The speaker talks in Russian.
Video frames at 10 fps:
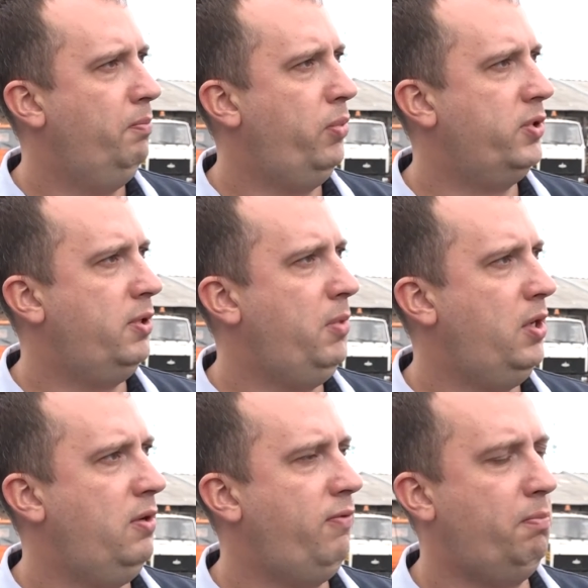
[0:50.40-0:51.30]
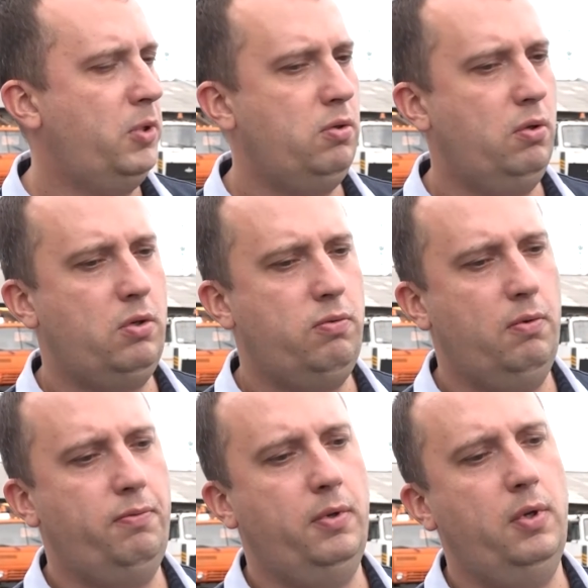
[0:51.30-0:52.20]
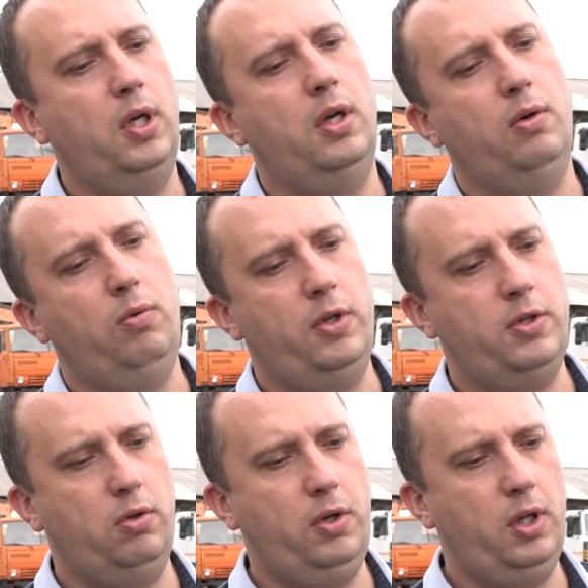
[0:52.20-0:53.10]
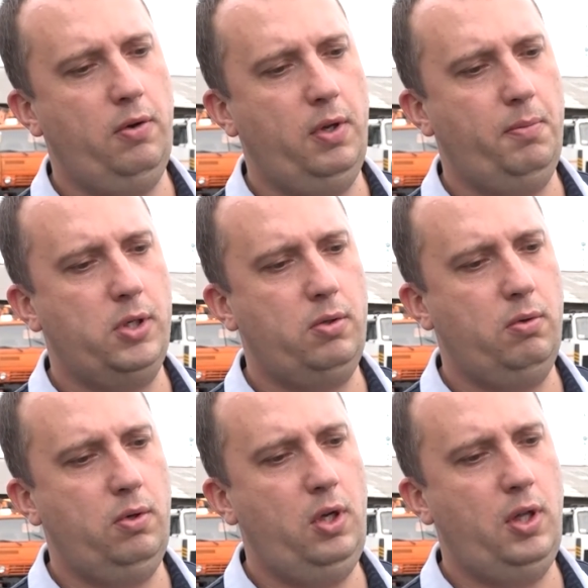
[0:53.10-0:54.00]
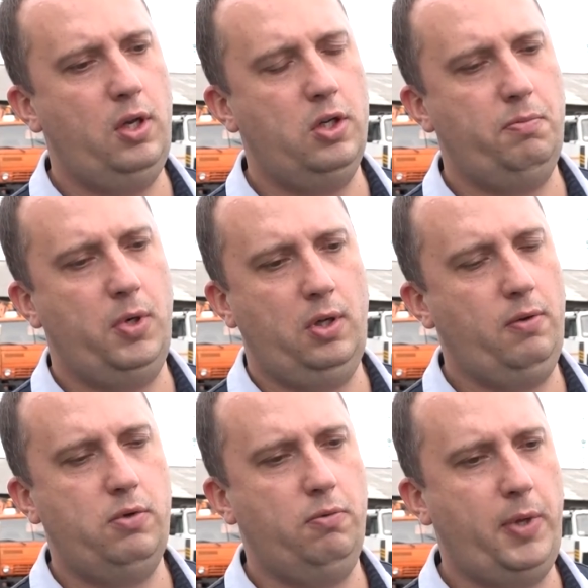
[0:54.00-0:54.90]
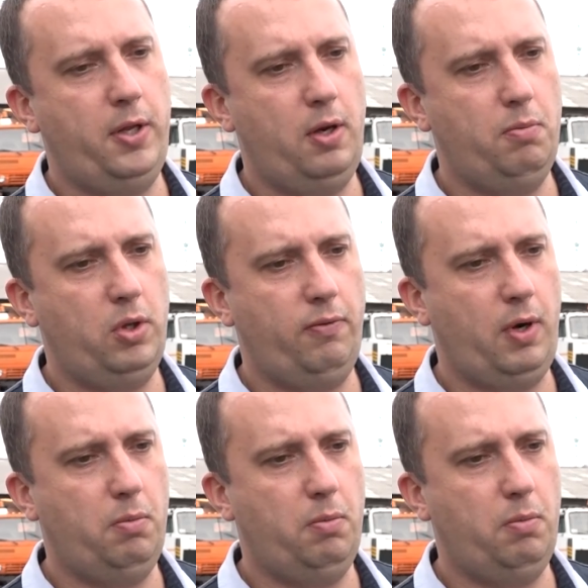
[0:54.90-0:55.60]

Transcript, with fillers: по замене деформационных швов на улице Логинова на мосту и на Ижме. Это все в плане ремонтов